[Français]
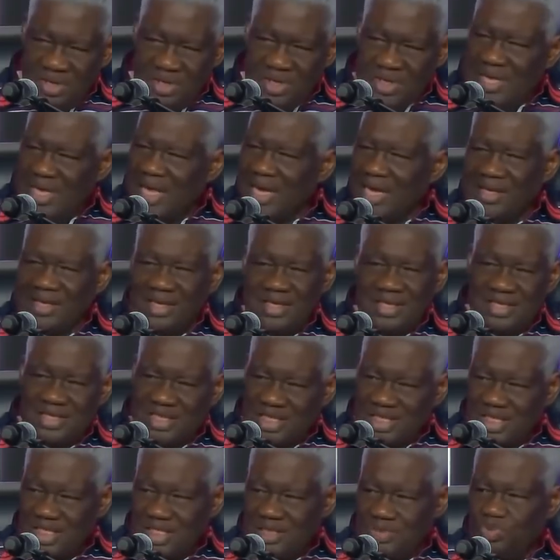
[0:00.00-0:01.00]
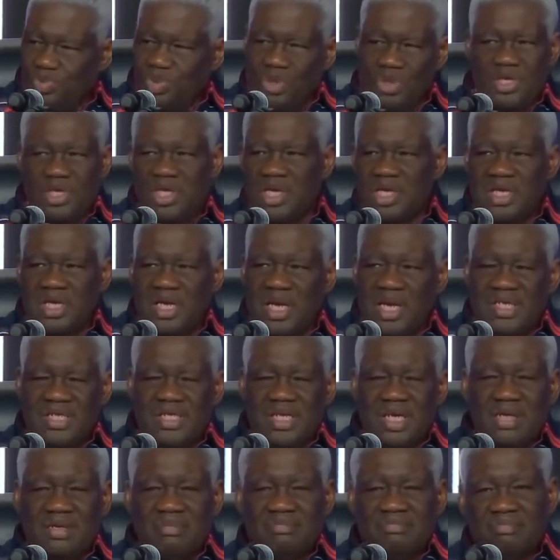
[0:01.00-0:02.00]
de quelqu'un ici pour guérir les
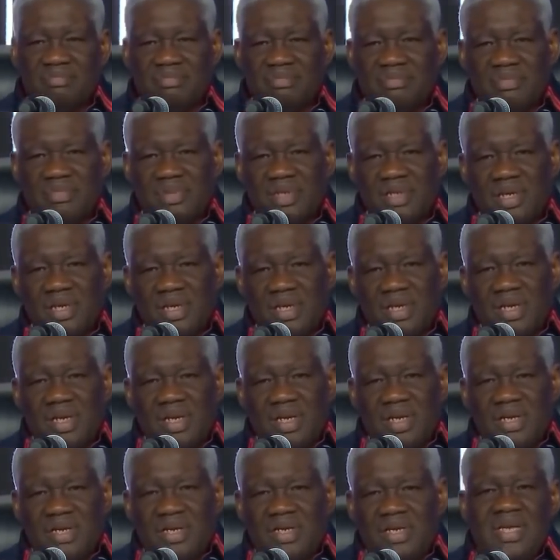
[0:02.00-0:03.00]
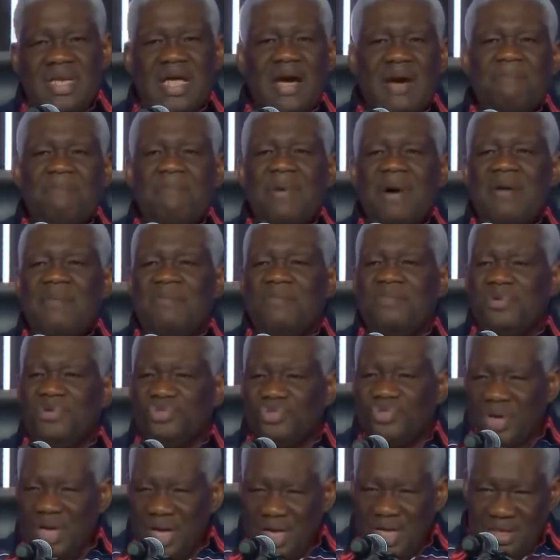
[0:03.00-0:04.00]
gens. Il n'a pas
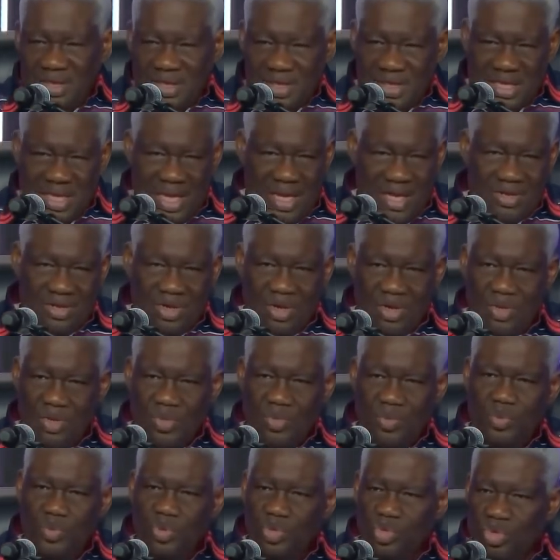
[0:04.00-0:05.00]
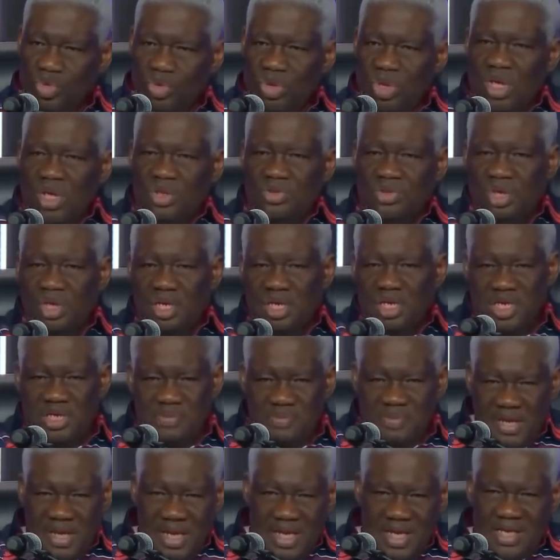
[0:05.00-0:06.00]
besoin de quelqu'un pour te
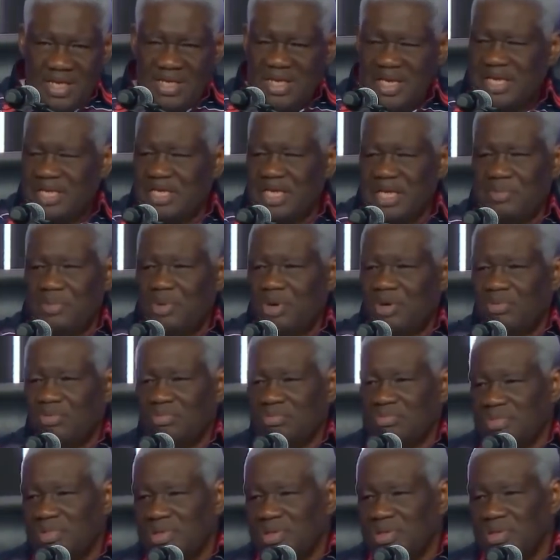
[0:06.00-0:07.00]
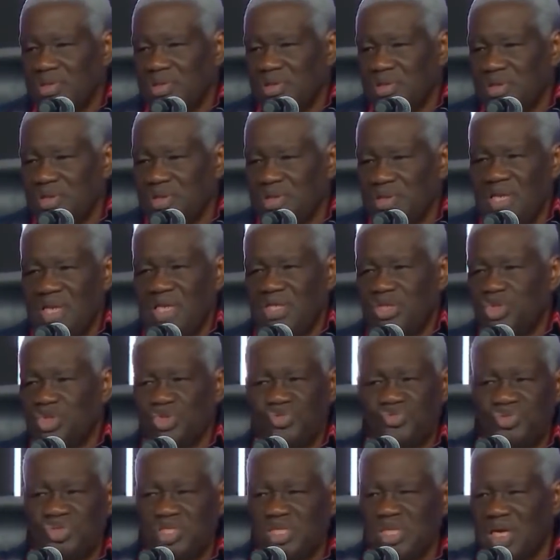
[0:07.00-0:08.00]
libérer des démons. Il est
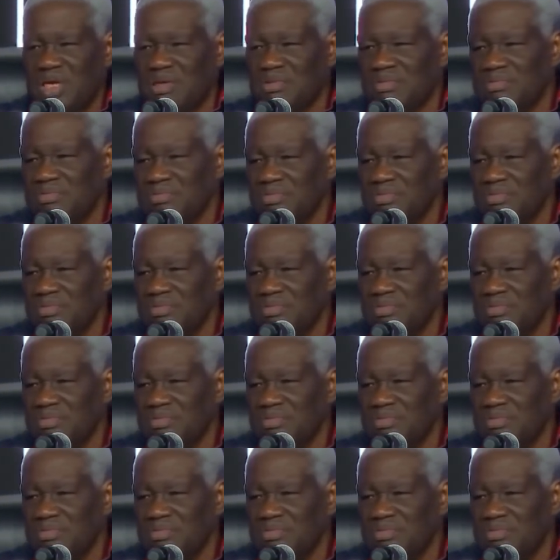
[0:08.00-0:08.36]
suffisant.